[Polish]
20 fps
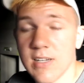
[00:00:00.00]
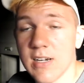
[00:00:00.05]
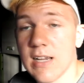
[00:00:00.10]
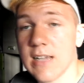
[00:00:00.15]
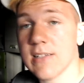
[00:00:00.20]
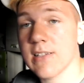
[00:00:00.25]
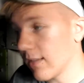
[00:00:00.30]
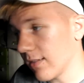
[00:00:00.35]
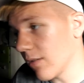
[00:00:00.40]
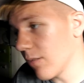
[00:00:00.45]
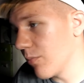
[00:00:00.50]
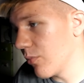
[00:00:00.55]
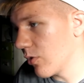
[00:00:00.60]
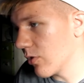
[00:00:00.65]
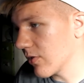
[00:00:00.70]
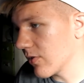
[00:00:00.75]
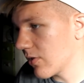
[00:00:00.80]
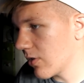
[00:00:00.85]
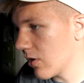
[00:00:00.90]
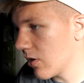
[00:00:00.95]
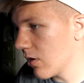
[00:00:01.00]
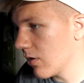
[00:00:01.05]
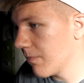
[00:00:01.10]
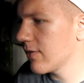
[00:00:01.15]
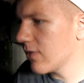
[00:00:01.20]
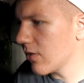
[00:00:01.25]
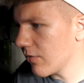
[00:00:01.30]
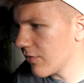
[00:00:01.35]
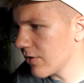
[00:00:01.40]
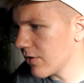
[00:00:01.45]
zaraz, a tam było 100,
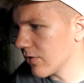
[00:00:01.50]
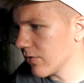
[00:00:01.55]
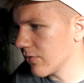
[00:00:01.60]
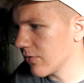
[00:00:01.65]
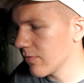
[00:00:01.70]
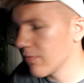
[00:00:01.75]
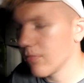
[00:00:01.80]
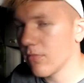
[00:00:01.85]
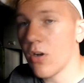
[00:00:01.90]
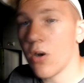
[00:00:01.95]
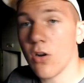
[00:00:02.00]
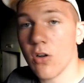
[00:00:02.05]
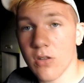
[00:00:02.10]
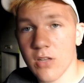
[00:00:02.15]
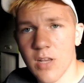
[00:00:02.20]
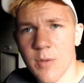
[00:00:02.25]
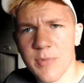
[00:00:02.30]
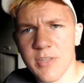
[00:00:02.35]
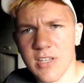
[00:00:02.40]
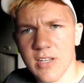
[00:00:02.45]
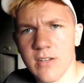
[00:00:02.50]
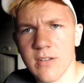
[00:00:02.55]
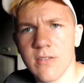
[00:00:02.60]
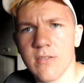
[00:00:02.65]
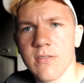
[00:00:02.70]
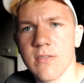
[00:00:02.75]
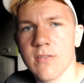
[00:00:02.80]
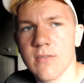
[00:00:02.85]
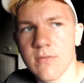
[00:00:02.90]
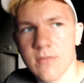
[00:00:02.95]
100 widzów. Oglądamy ten
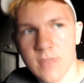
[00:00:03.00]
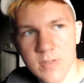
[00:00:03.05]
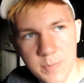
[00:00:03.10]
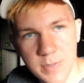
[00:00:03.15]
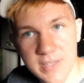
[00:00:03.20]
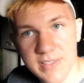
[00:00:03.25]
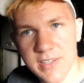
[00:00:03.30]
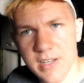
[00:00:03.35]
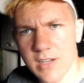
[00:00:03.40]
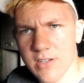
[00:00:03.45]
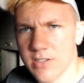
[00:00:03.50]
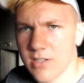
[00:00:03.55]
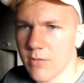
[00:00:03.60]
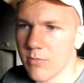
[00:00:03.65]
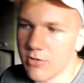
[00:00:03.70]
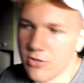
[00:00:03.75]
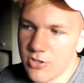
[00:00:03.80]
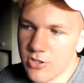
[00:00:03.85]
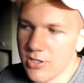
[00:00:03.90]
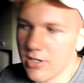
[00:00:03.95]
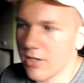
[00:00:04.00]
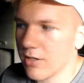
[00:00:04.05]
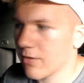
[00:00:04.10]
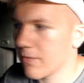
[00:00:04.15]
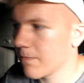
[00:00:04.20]
specjal, czy tam odcinek.